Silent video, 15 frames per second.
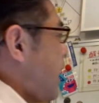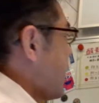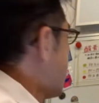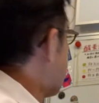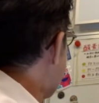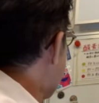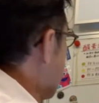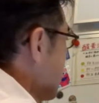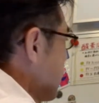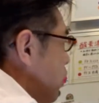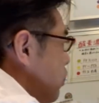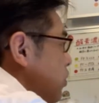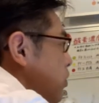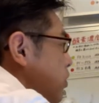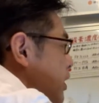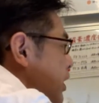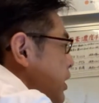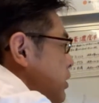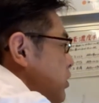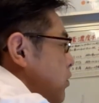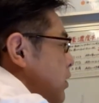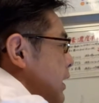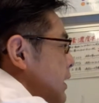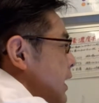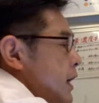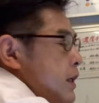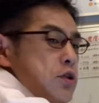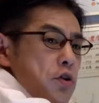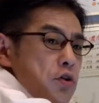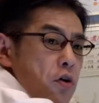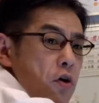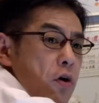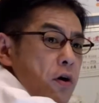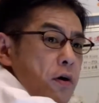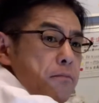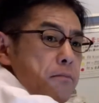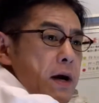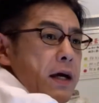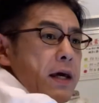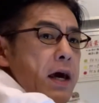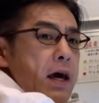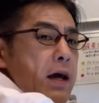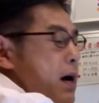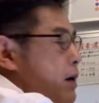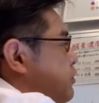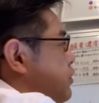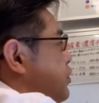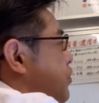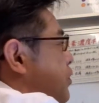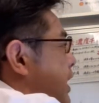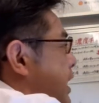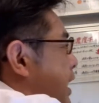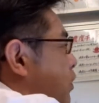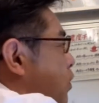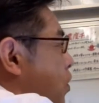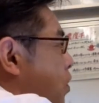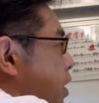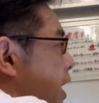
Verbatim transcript: ね、この胃とか大腸の、まあ、経絡上からこう、エ